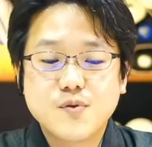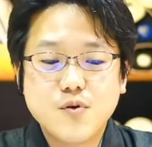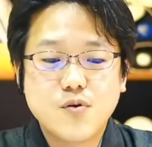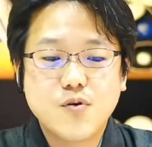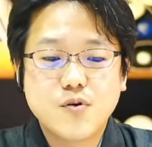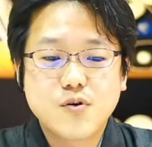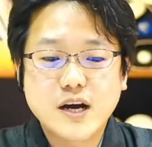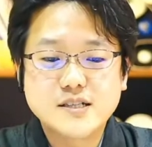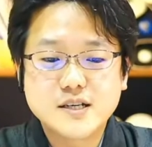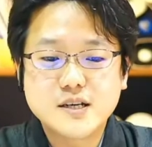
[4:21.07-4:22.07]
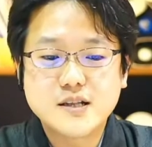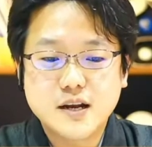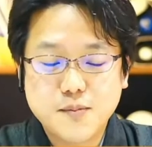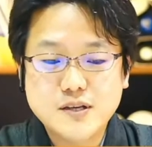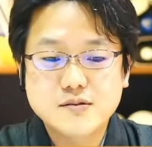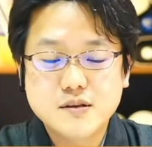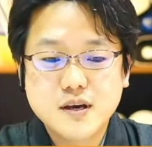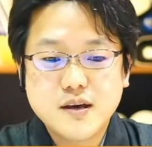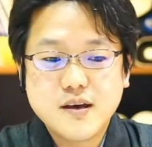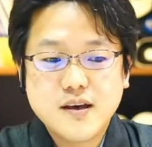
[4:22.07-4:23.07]
の会社になります。
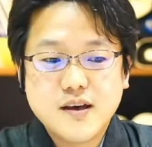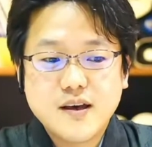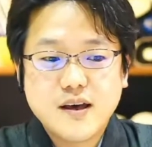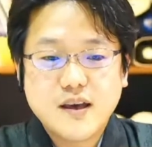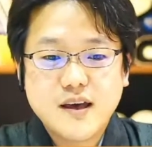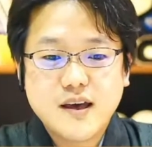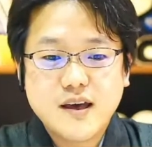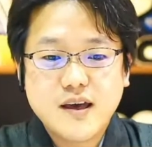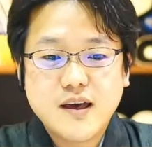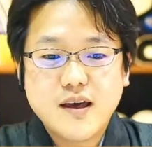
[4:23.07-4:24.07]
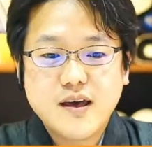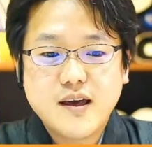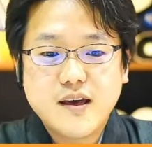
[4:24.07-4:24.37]
えー、